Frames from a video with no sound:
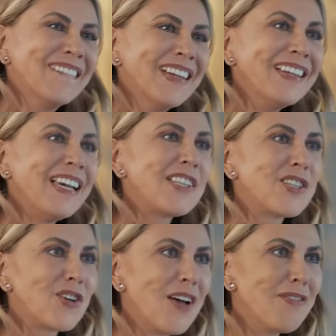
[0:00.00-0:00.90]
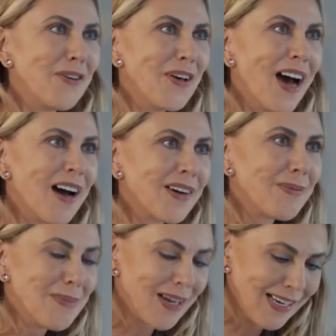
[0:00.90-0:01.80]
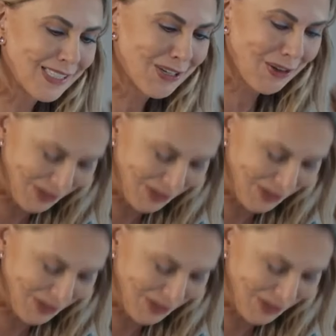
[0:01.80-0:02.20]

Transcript: dann dachte Hättest ich mir... eine neue Haarfarbe machen lassen